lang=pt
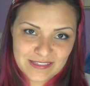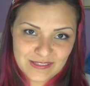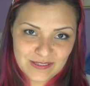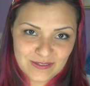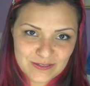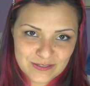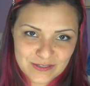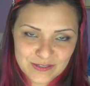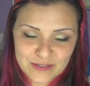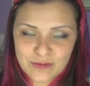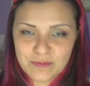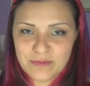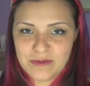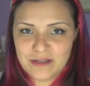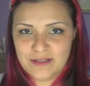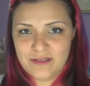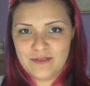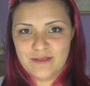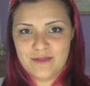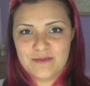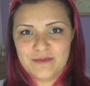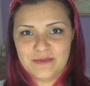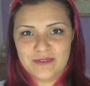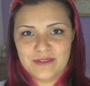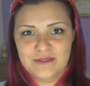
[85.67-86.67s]
lógico, para
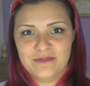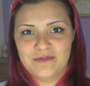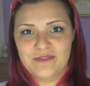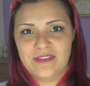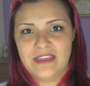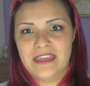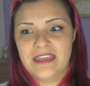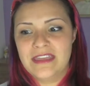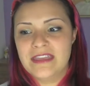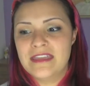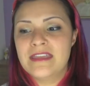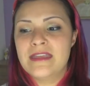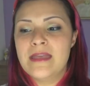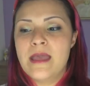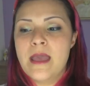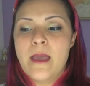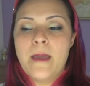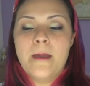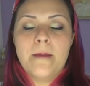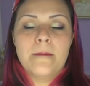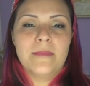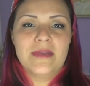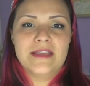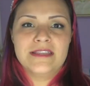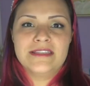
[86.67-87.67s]
todo mundo ver.
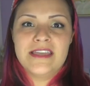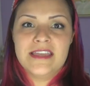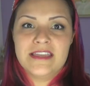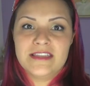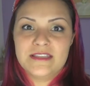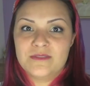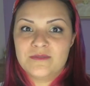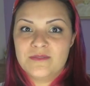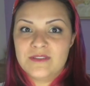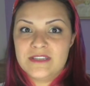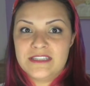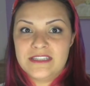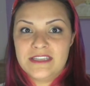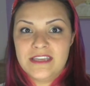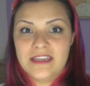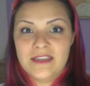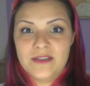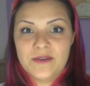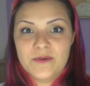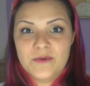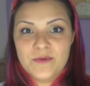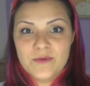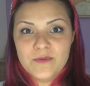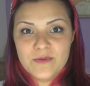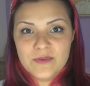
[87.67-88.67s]
Mas é isso, vai
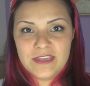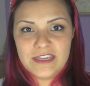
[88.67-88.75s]
ser um